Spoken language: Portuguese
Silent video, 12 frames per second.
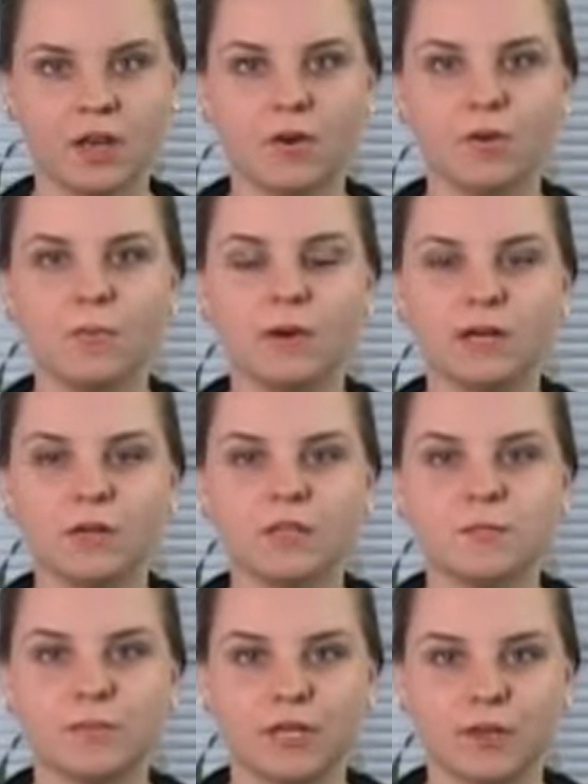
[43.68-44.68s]
O banco
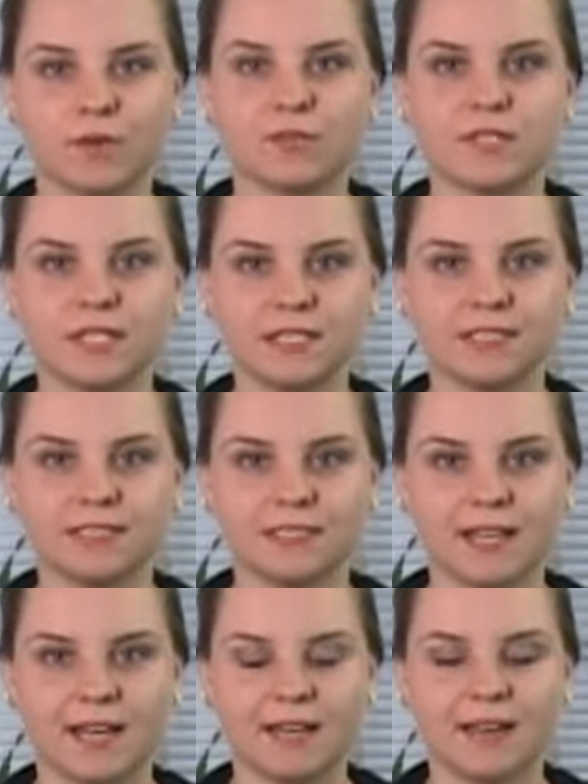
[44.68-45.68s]
espanhol
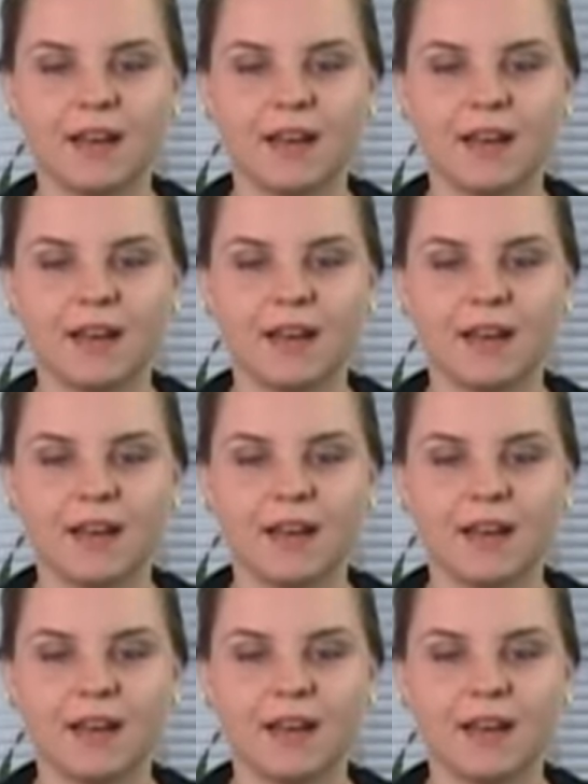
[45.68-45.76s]
Santander